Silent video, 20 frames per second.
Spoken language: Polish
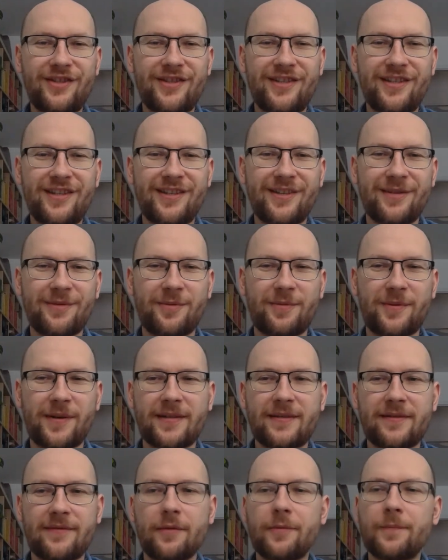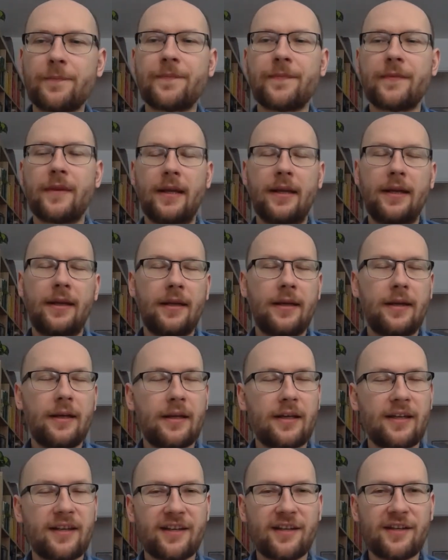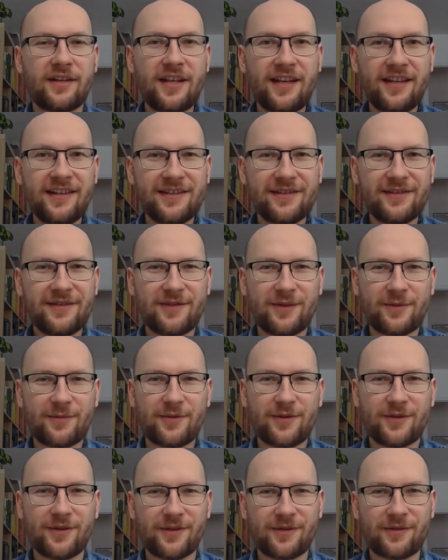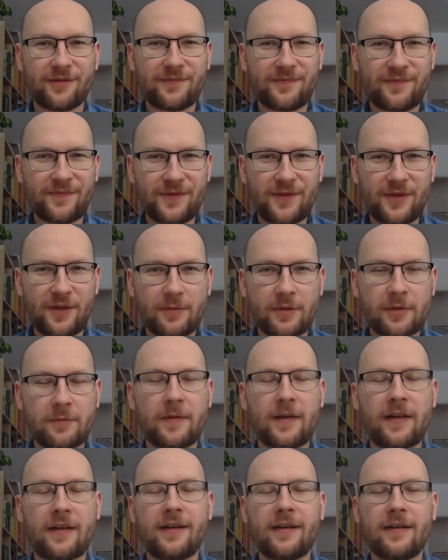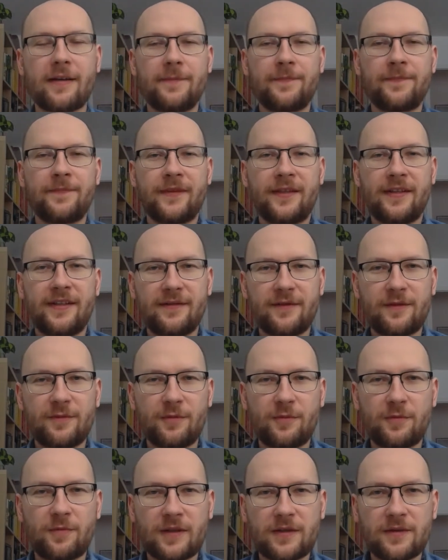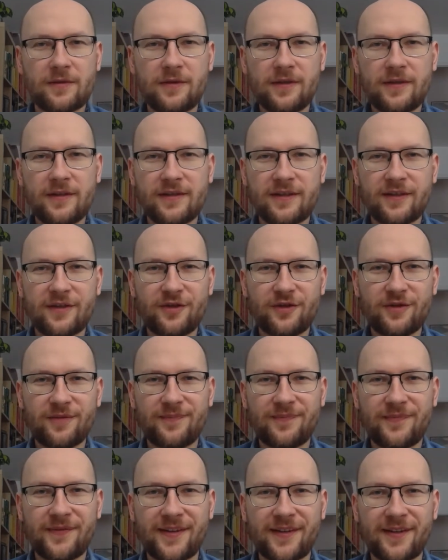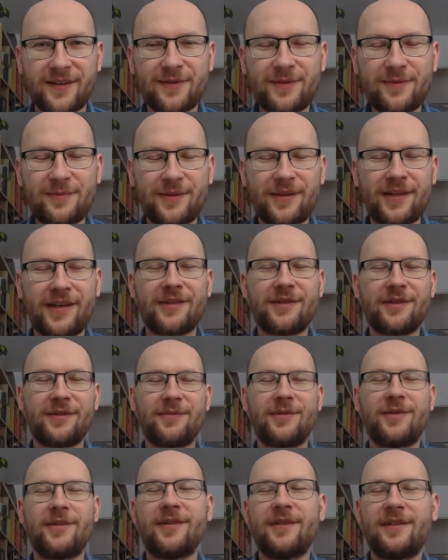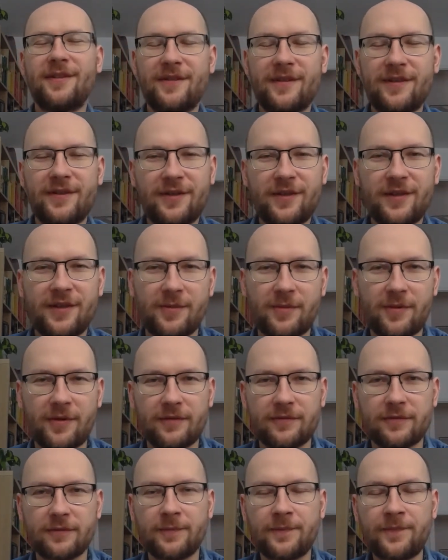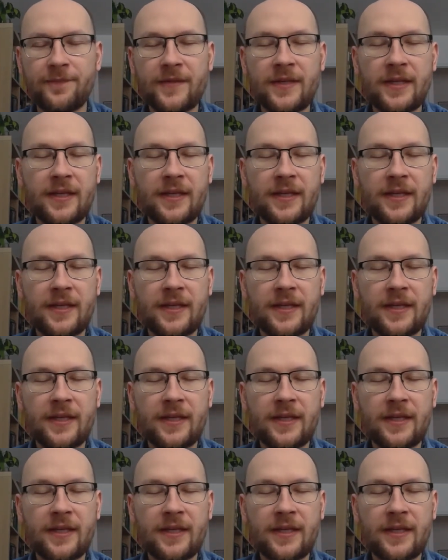Dzień dobry Państwu. E, ja nazywam się Tomasz Palak. Współpracuję z naszym gospodarzem, czyli Stowarzyszeniem OWUM,